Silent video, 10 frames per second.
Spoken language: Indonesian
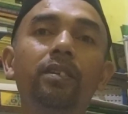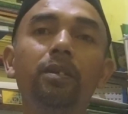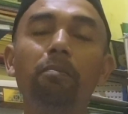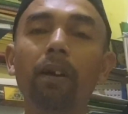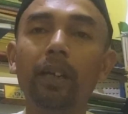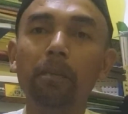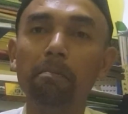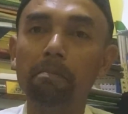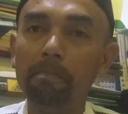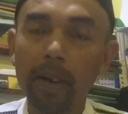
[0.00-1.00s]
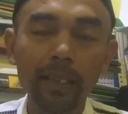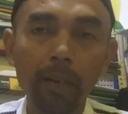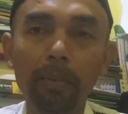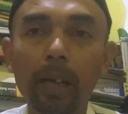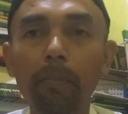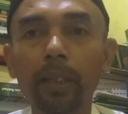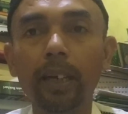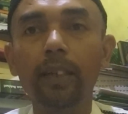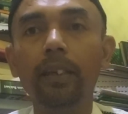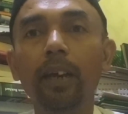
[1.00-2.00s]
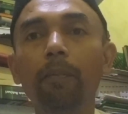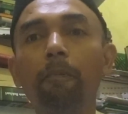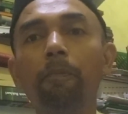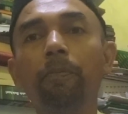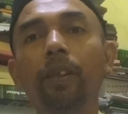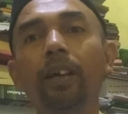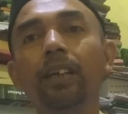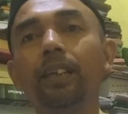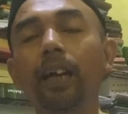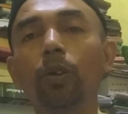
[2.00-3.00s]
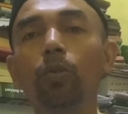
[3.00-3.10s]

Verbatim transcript: semakin banyak mendapatkannya. Dan